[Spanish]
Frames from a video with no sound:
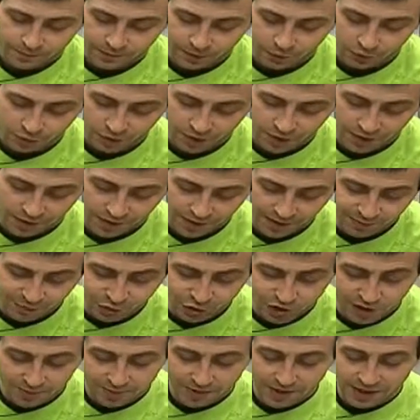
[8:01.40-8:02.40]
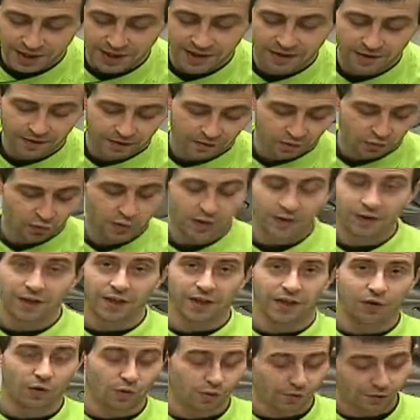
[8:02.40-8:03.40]
utilizaremos la mitad durante
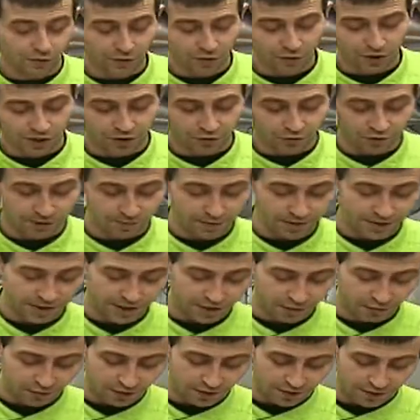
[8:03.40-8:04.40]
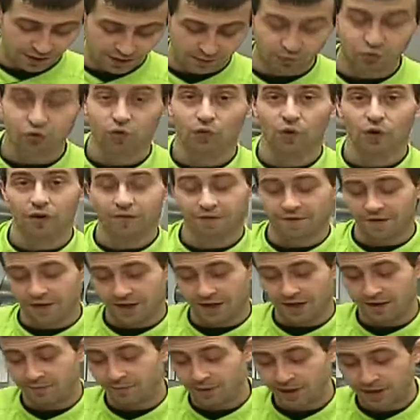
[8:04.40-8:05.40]
la cocción y la otra mitad la utilizaremos luego al
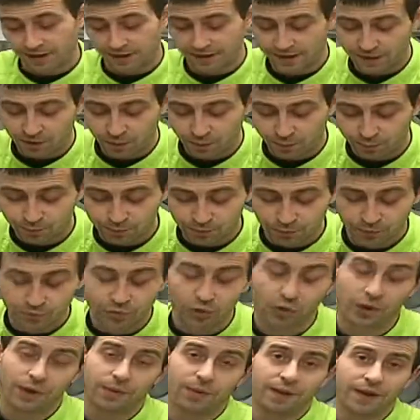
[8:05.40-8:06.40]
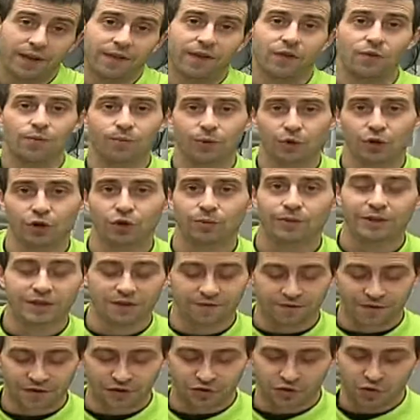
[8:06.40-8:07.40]
final para darle un toque verde y un poquito más de
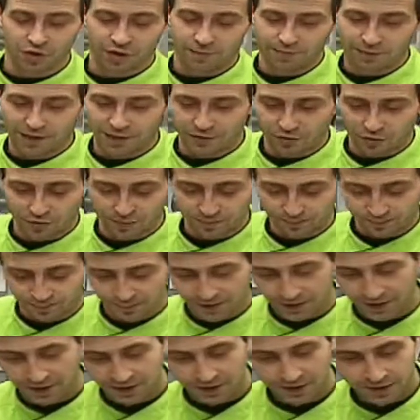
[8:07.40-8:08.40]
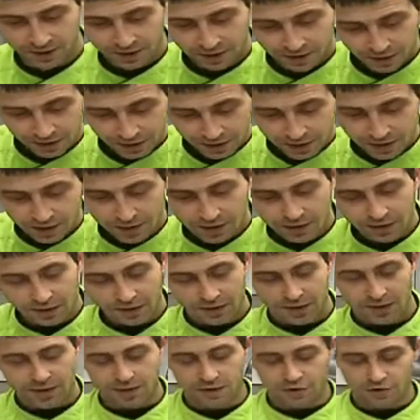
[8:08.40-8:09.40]
frescor al plato.
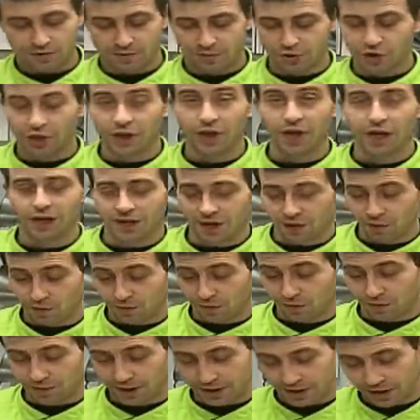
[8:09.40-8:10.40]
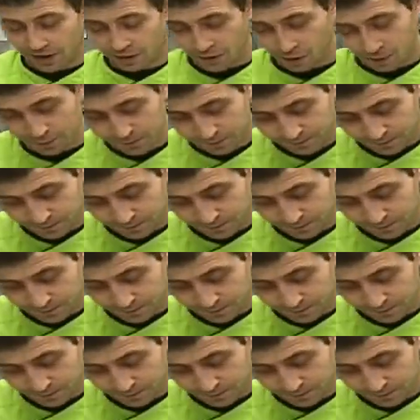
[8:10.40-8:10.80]
Y nos vamos a dejar ya huevo batido.